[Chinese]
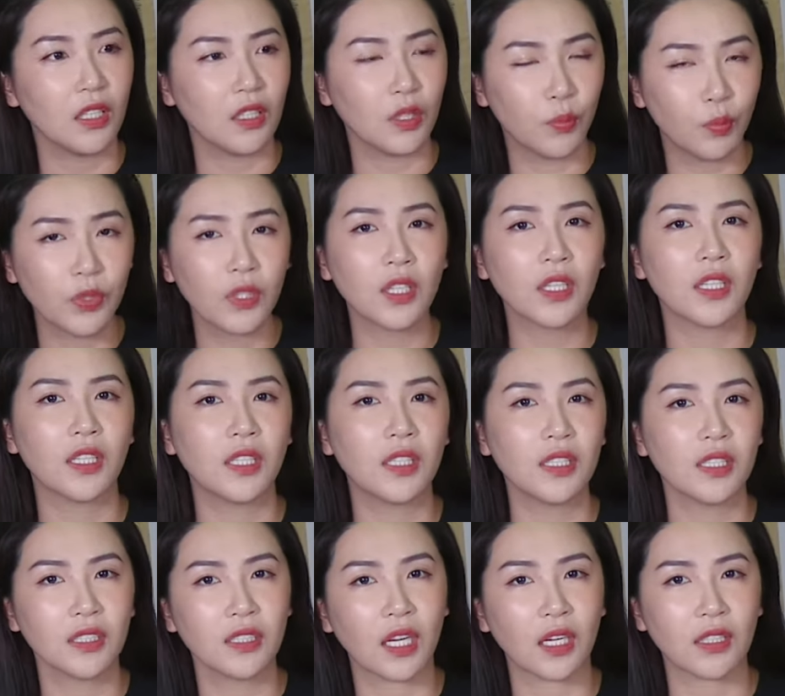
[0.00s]
你不能跟
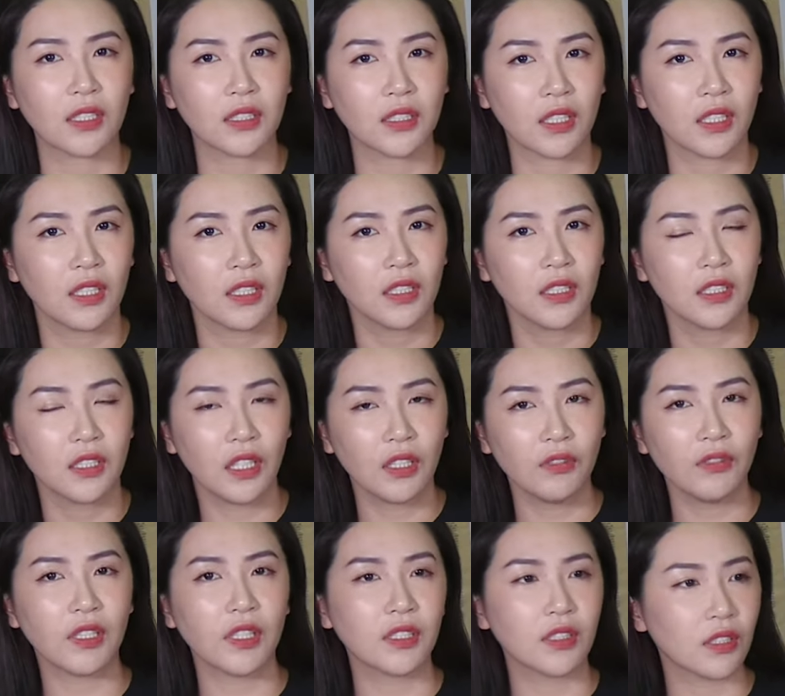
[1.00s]
人家讲这些，
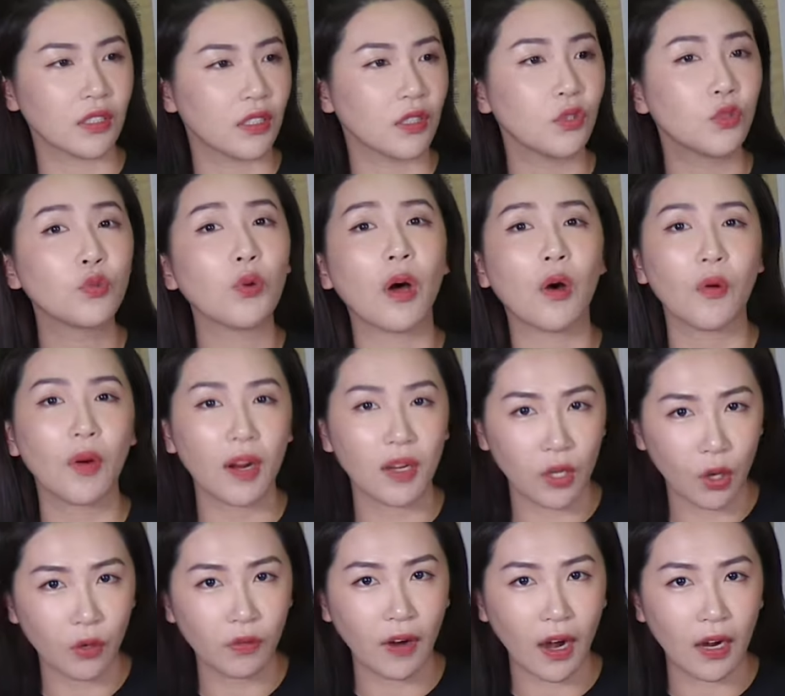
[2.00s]
因为这是转化
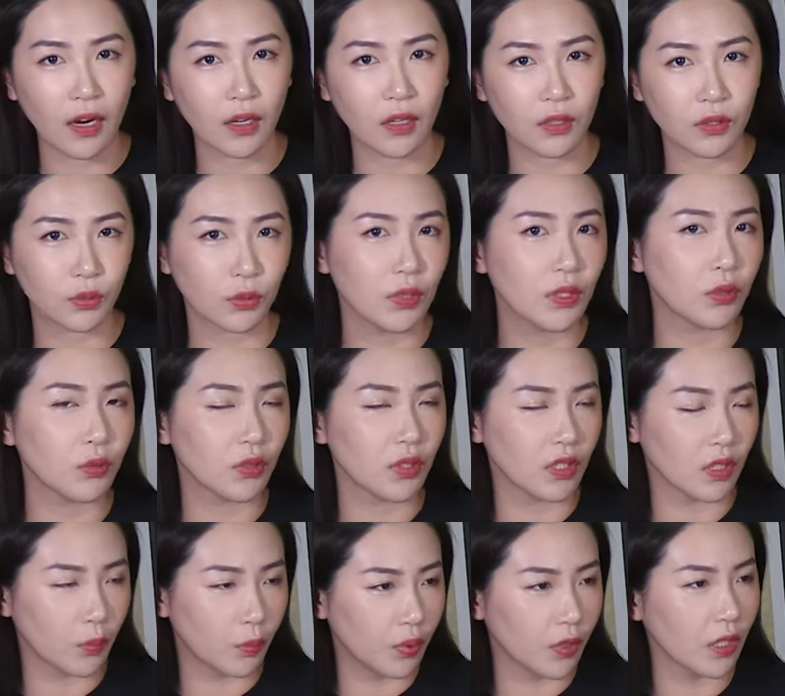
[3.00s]
疗法啊，所以就
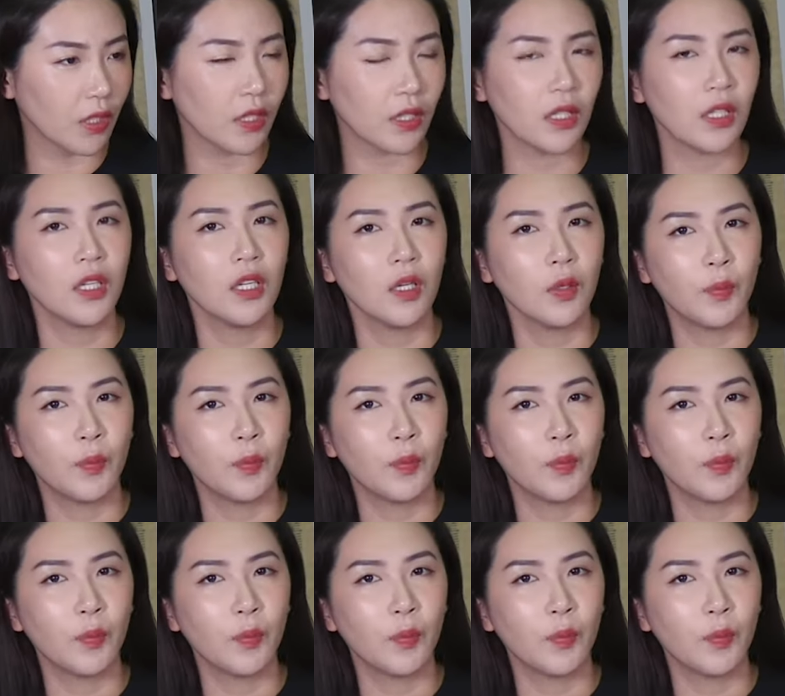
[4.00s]
是你不可以